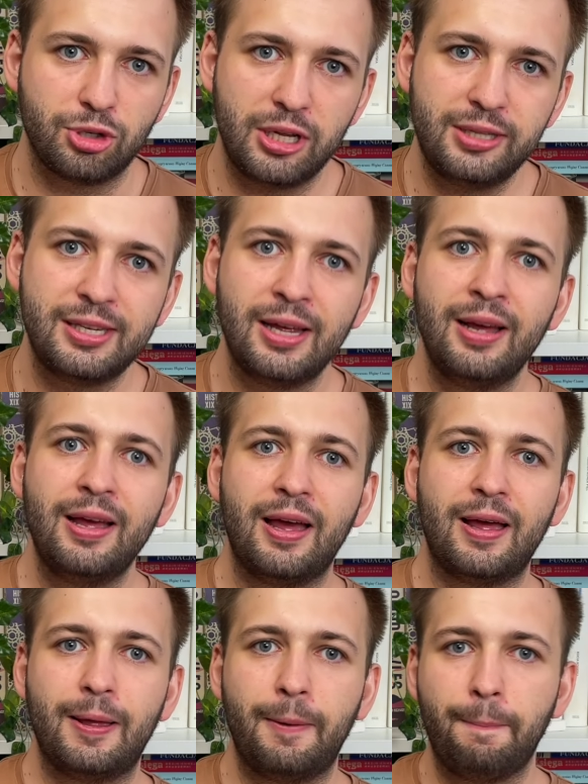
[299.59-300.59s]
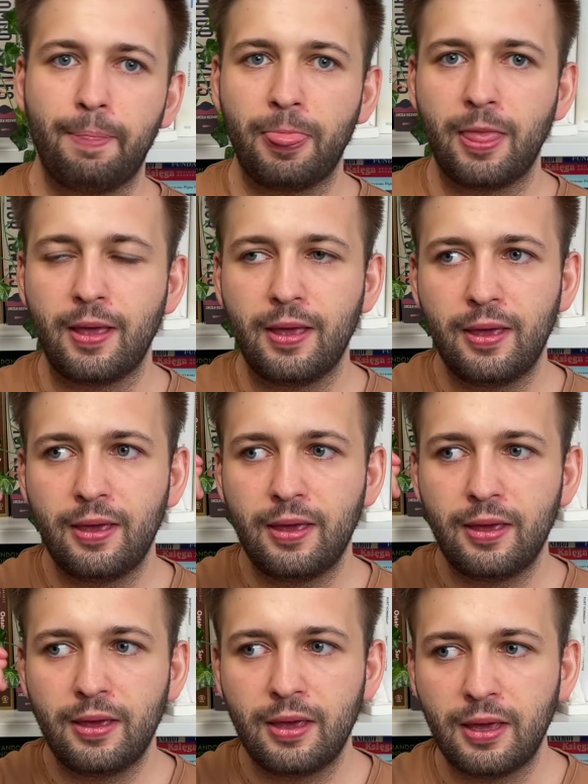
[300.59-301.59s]
rzec,
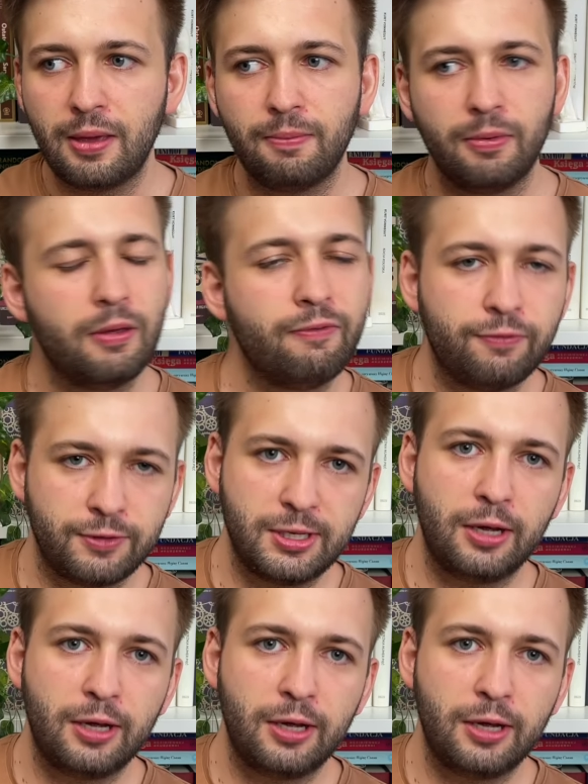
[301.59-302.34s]
i, i, i z